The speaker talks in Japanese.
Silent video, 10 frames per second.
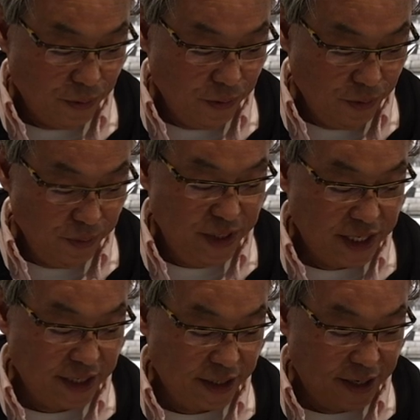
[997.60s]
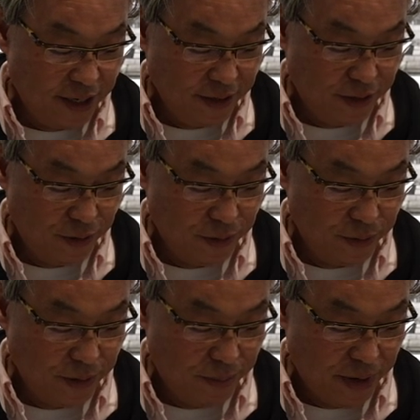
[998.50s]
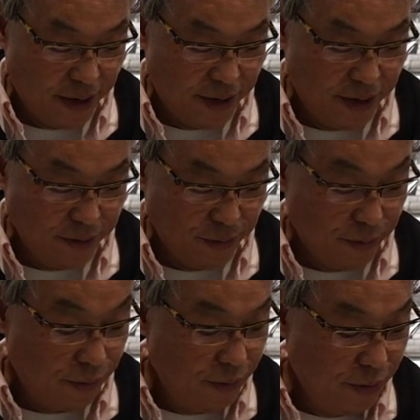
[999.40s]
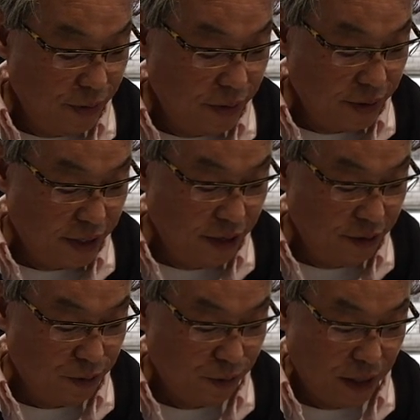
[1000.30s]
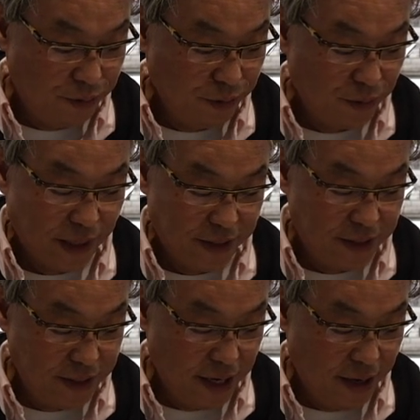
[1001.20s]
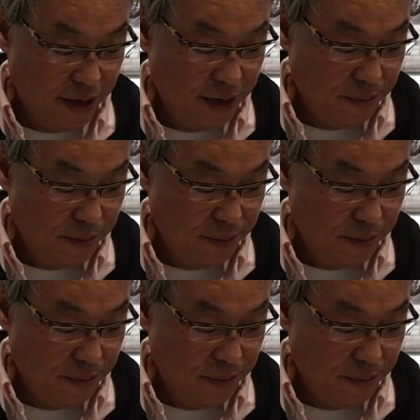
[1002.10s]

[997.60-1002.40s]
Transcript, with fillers: のミササギかっていう、まああの県とか府とかですね、